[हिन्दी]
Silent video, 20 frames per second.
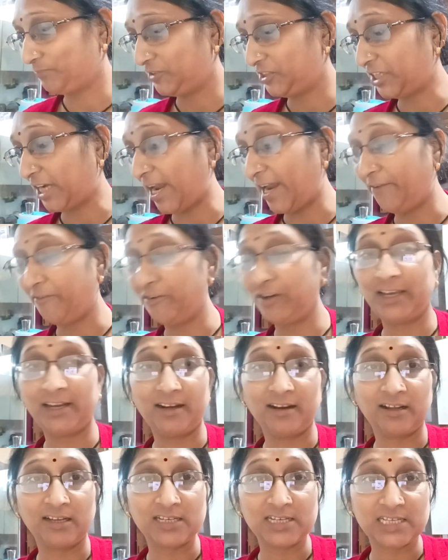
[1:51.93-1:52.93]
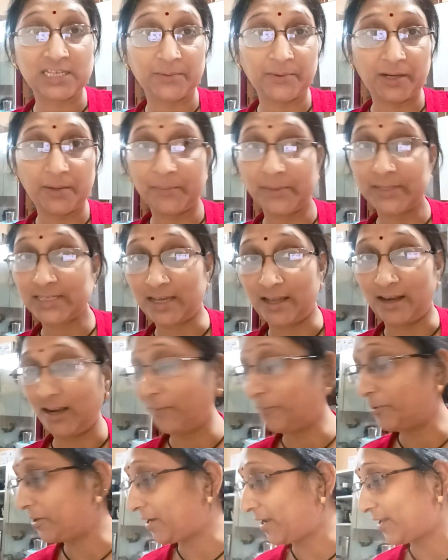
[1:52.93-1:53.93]
चाय वगैरह का जैसे मैंने मसाला
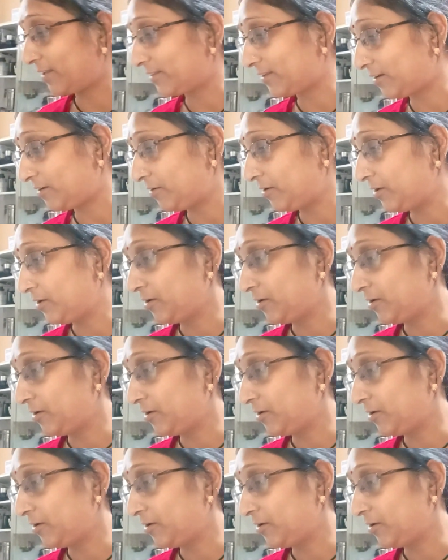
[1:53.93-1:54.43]
बनाया था